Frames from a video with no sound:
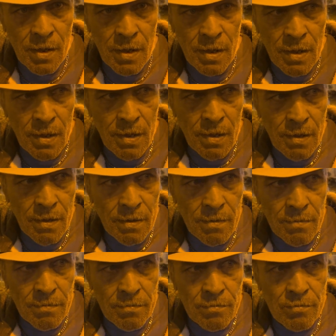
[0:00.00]
policję.
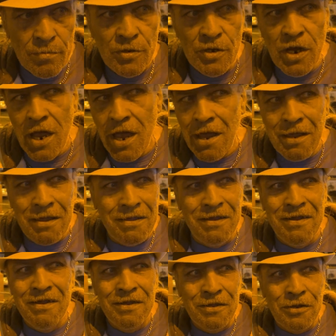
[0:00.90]
Nie,
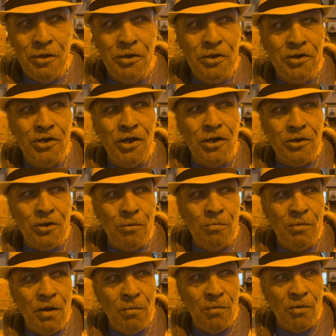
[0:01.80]
to jest
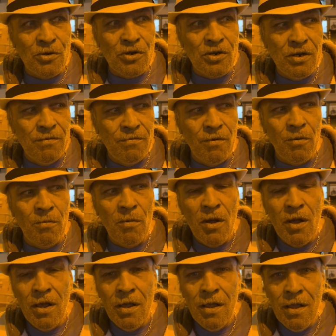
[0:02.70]
rzeczą niemożliwą.
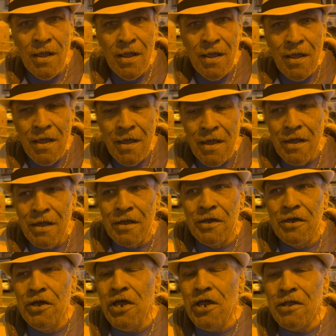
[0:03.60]

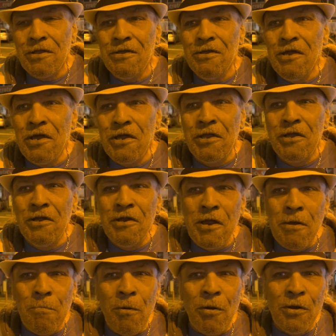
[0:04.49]
Git nigdy
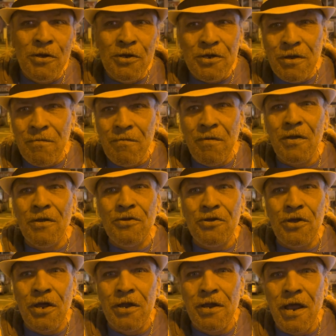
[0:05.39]
nie boi się
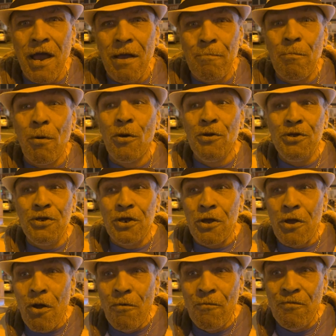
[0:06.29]
więzienia, boi
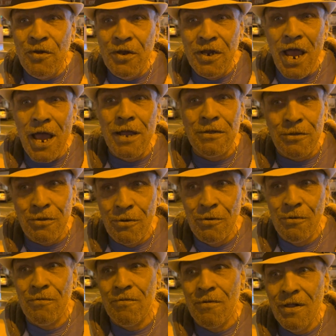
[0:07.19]
się
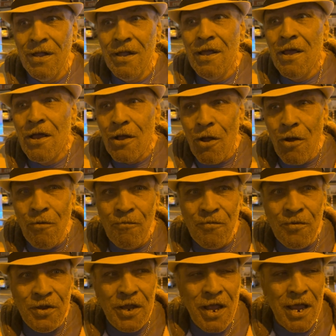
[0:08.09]
konfidentów.
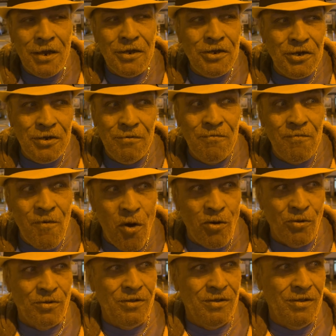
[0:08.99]
Konfidenci
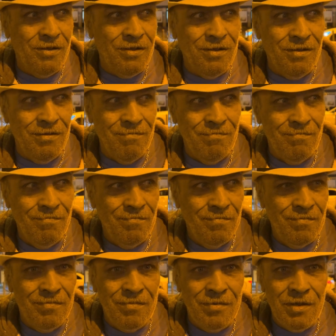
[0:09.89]
wątpią
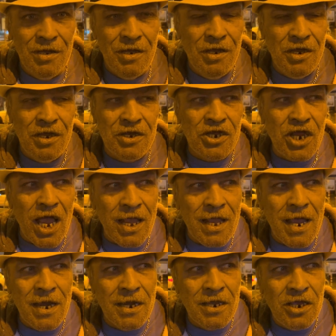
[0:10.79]
i
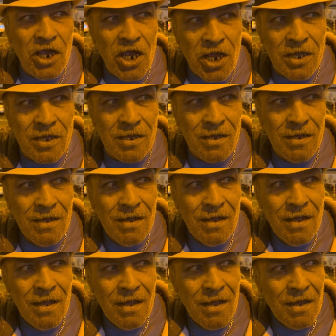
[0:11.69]
żaden git
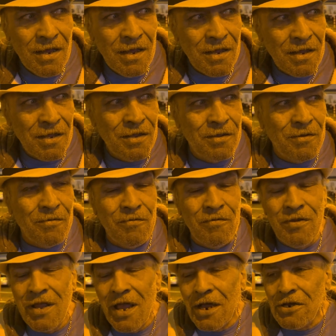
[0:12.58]

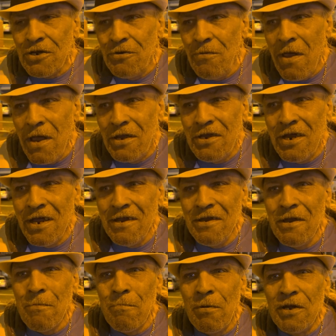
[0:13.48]
na
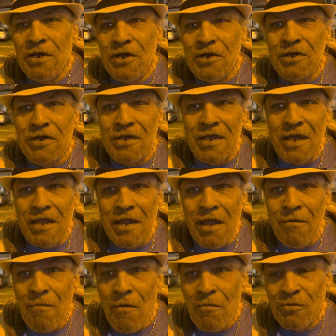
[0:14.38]
świecie nie będzie się
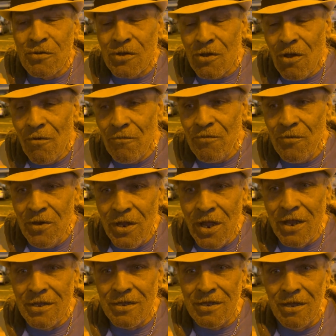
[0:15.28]
zadawał z
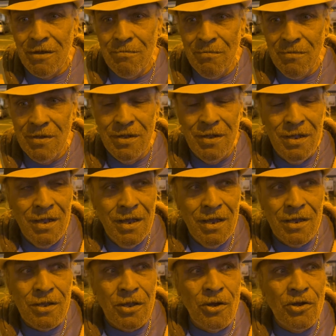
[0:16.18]
konfidentem.
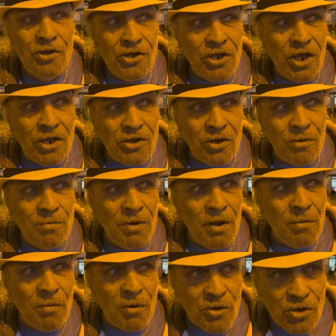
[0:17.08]
To jest rzeczą
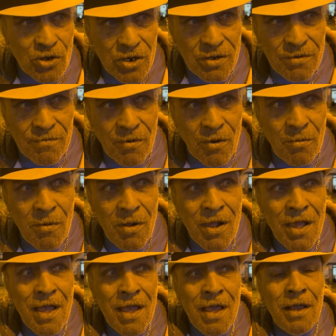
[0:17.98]
niemożliwą.
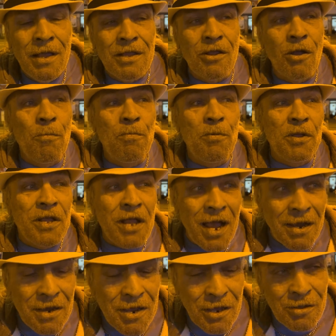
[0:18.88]
To
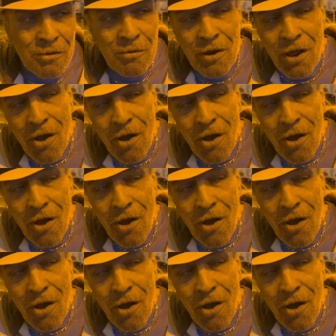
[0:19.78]
pytanie, które